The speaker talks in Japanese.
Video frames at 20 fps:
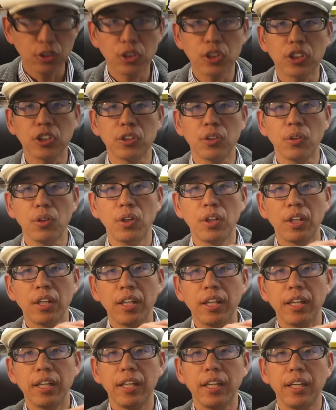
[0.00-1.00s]
樹脂の、
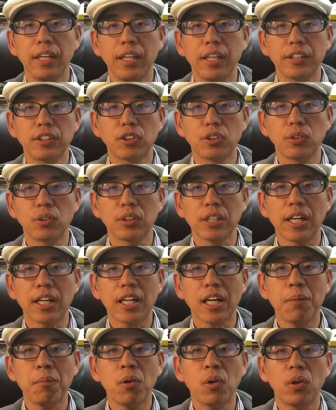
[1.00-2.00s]
えツールなん
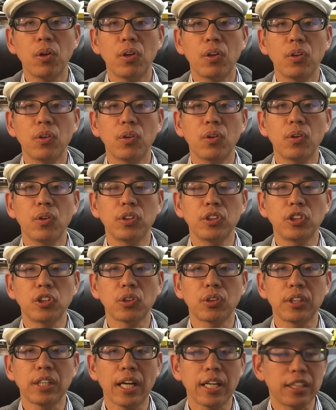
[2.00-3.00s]
かも一
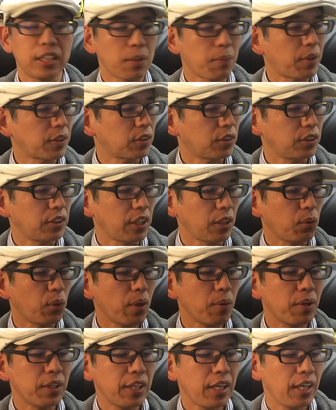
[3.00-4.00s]
緒に入ってますんで、こ
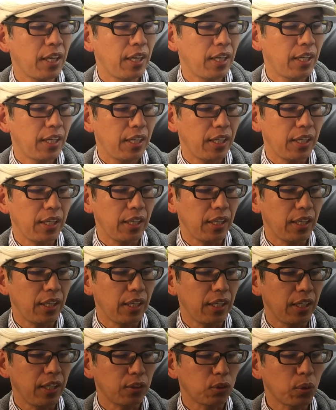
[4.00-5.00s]
れはね、え
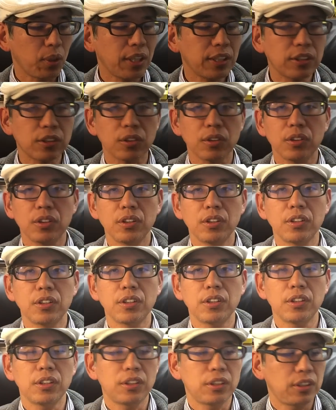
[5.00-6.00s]
とりあえず
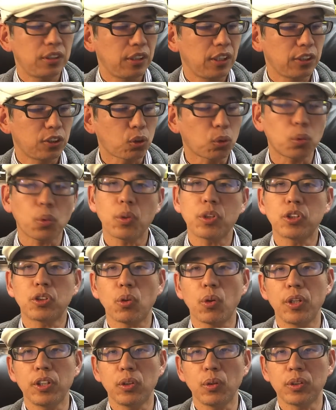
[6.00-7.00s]
一通り
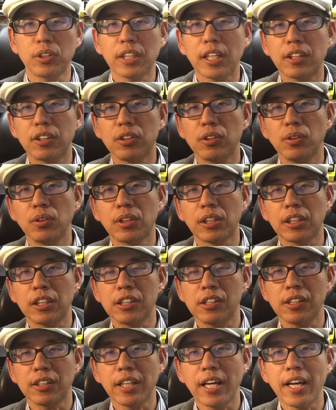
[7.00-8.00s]
揃えておきたいという方に
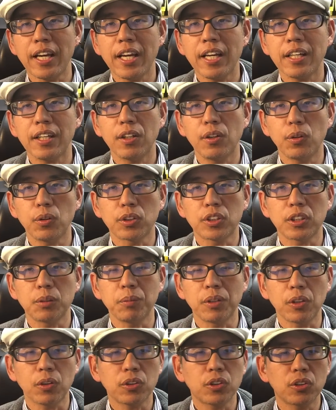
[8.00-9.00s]
は大変おすす
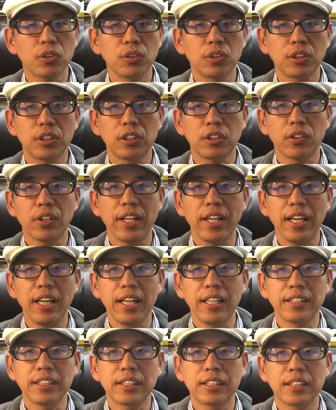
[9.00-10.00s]
めのツールキットで
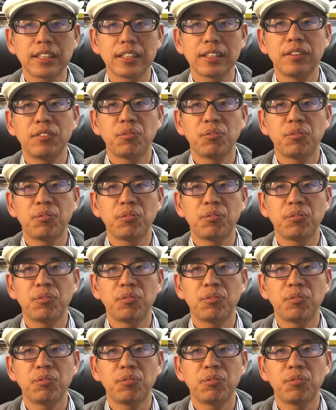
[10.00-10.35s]
す。